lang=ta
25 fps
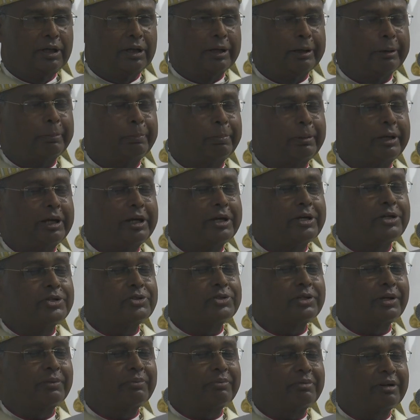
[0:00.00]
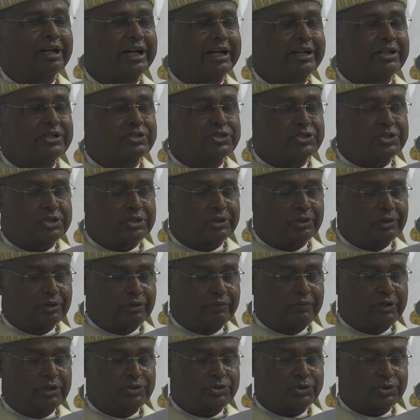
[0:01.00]
ஏ பிளேஸ் ஆஃப் ரைட்
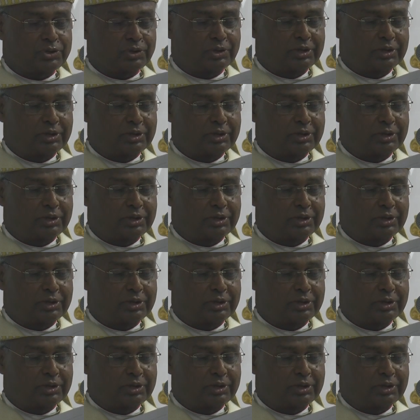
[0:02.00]
சர்வீஸ் டு